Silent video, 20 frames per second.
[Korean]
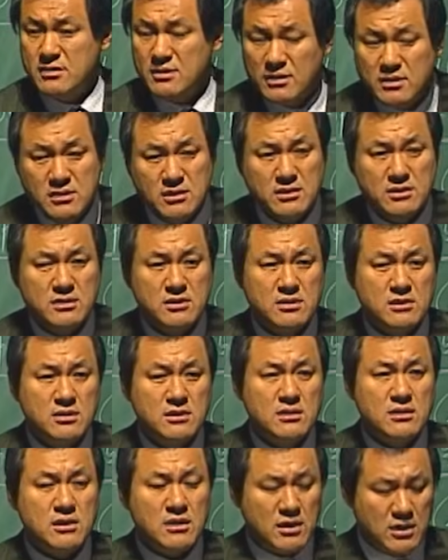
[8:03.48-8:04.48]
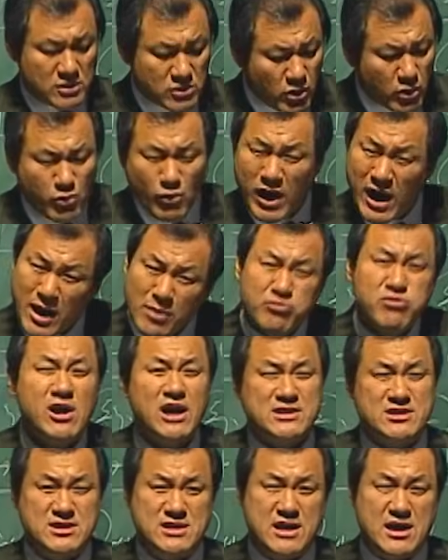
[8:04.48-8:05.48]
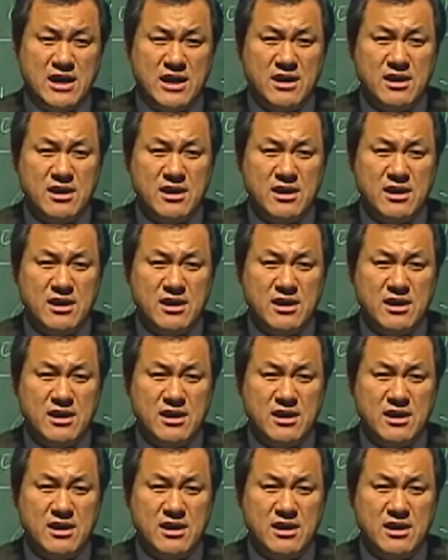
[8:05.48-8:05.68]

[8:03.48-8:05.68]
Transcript: 응? 너 과부 아니냐.